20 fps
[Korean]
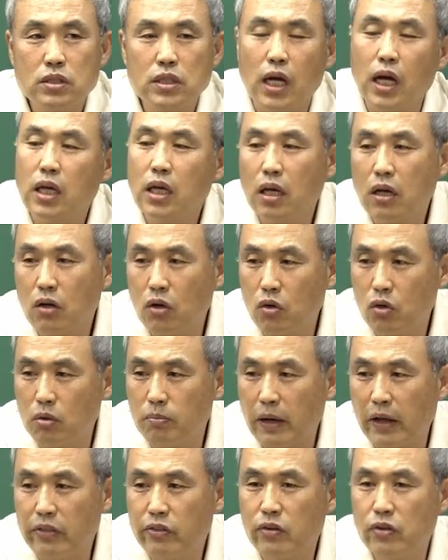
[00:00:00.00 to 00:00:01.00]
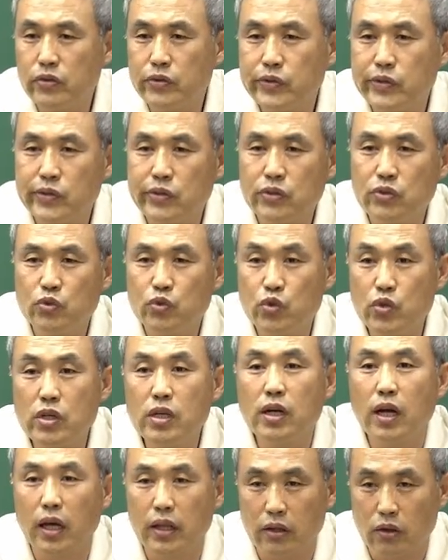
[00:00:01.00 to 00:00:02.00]
자기 걸로 만들 수 있는
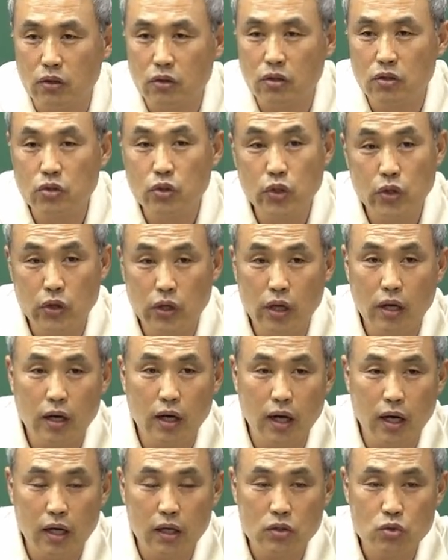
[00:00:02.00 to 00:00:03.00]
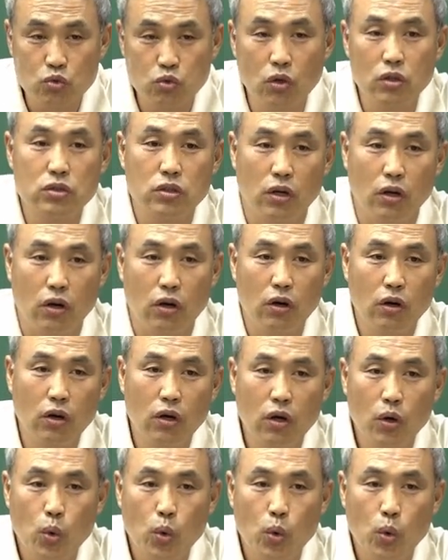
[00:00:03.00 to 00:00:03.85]
유일한 어떤 기회가 주어져요.